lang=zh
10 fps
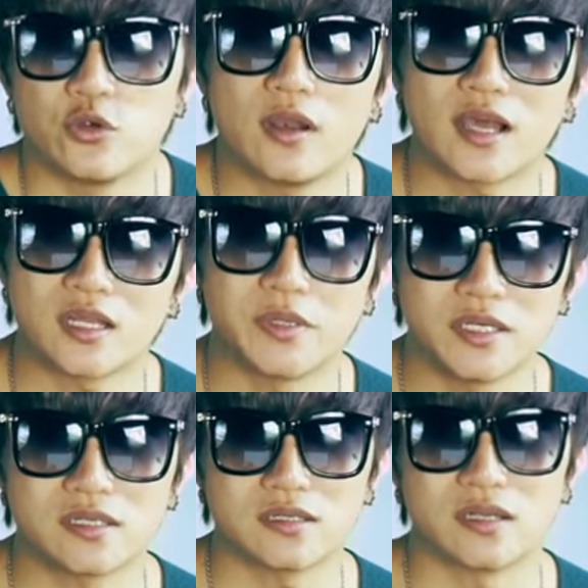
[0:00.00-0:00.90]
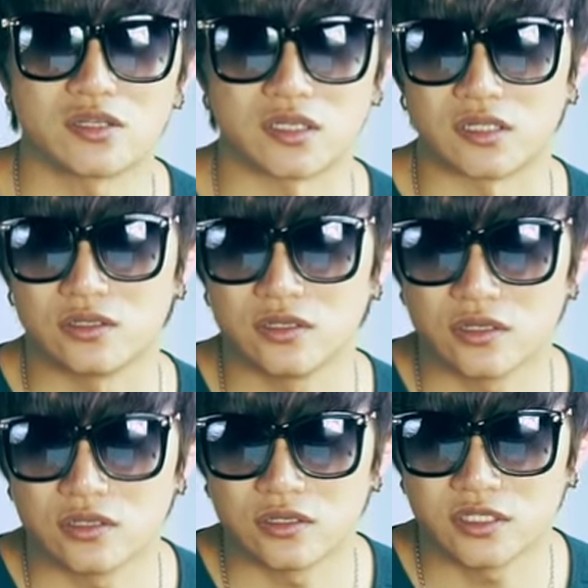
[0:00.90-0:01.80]
原来的 P 四呢，只能
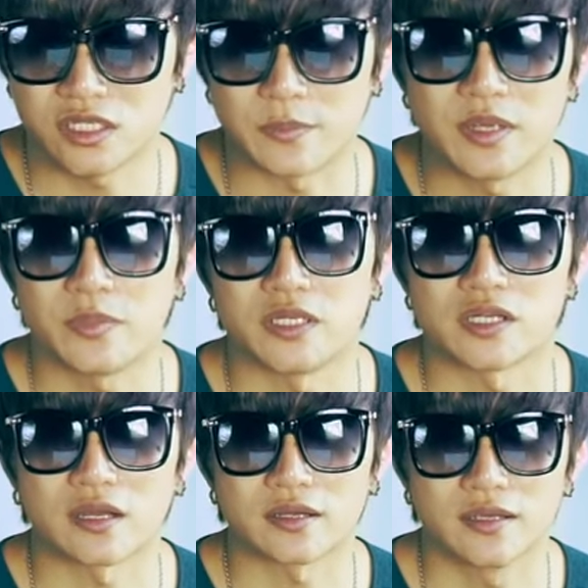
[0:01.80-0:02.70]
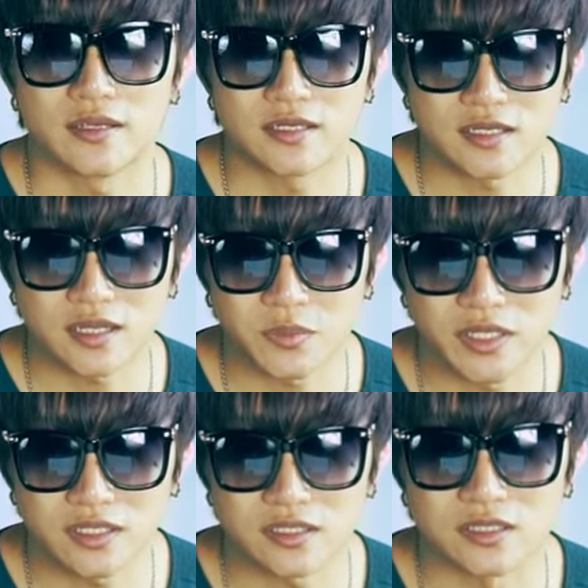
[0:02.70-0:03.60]
前面避障，现在的
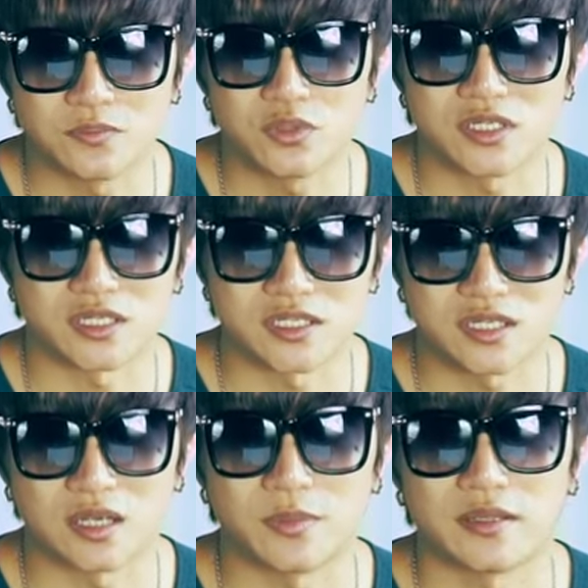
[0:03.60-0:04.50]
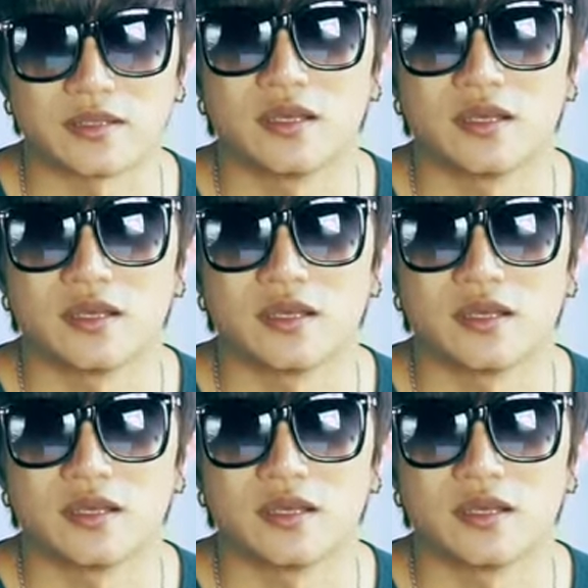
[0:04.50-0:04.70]
P 四不仅前面、